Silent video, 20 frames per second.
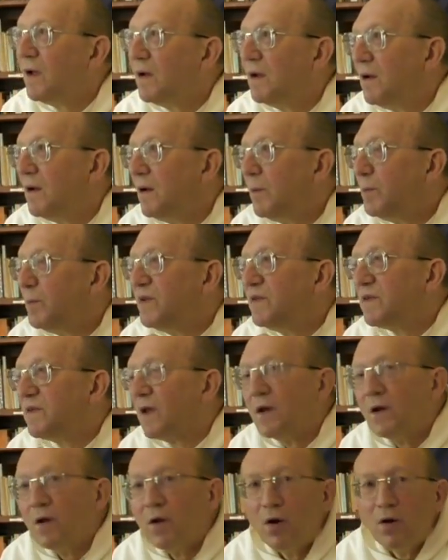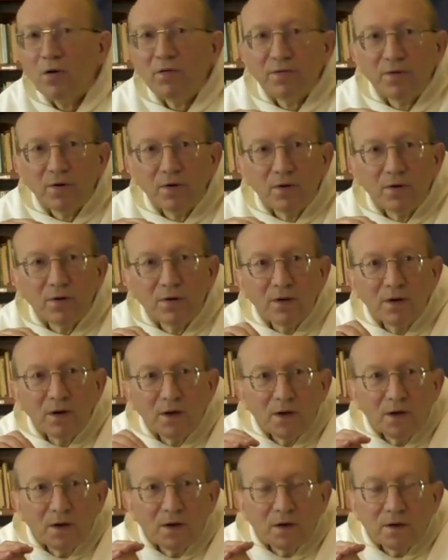euh, peace and love,
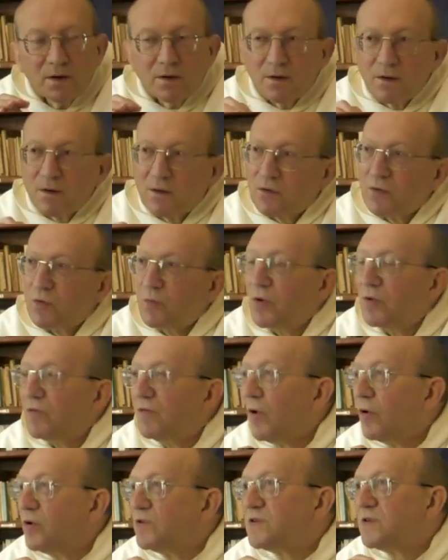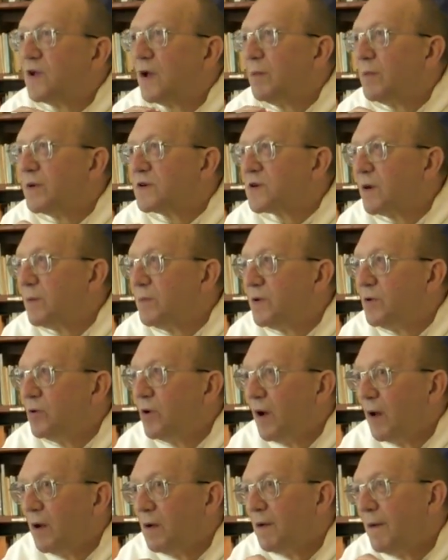euh, tout le monde va au ciel, machin
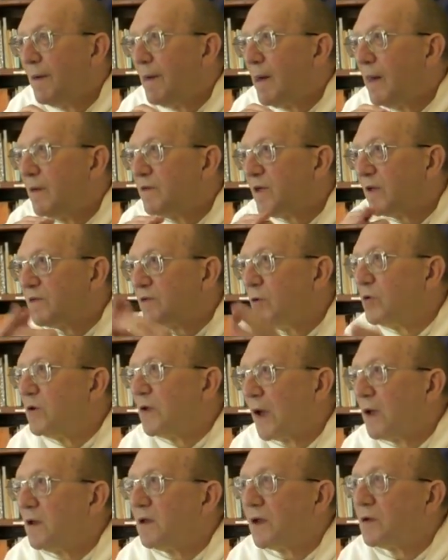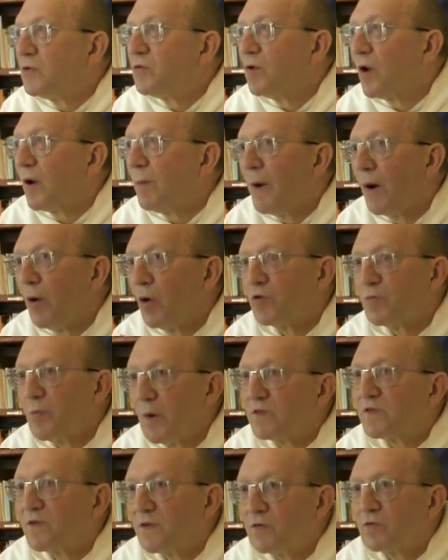bidule. Hein. Ça, c'est une caricature. Et
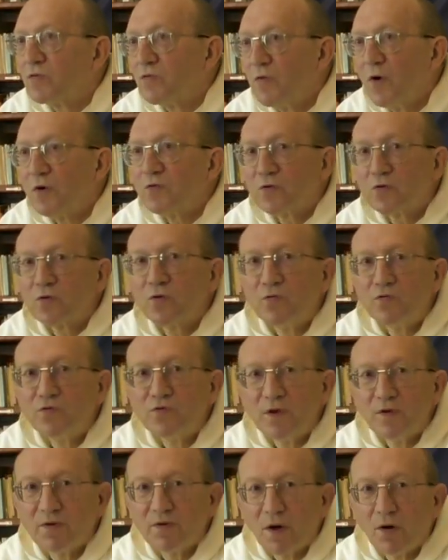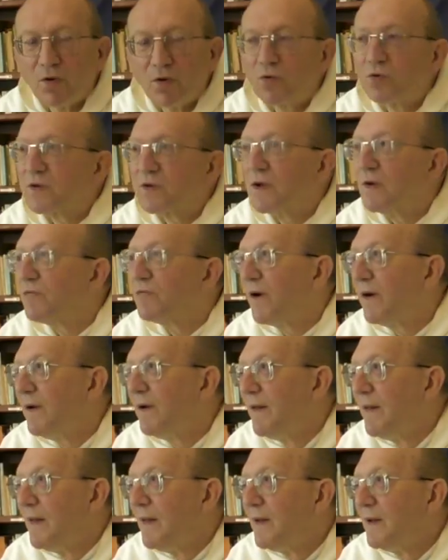malheureusement, c'est souvent ce que vous avez rencontré. Enfin,
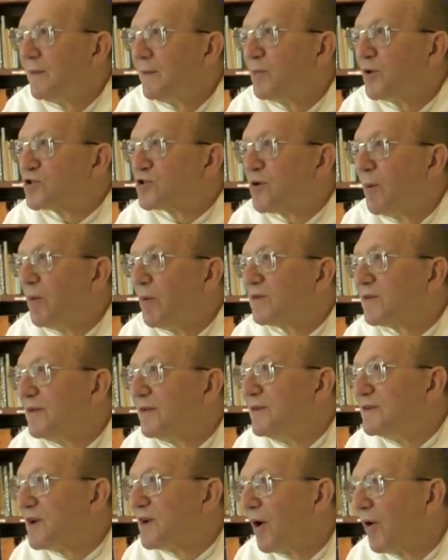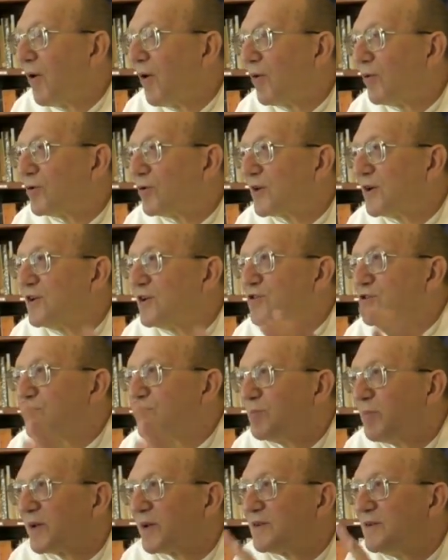moi, je commençais déjà à le rencontrer, je
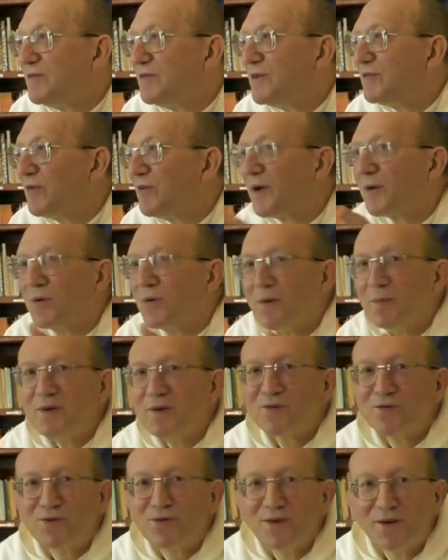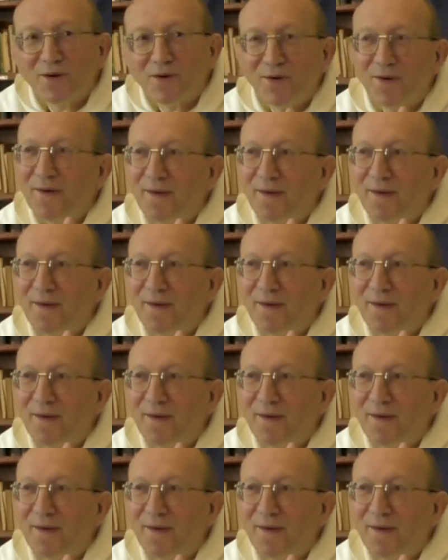suis parti vite fait, quoi. Mais je veux dire,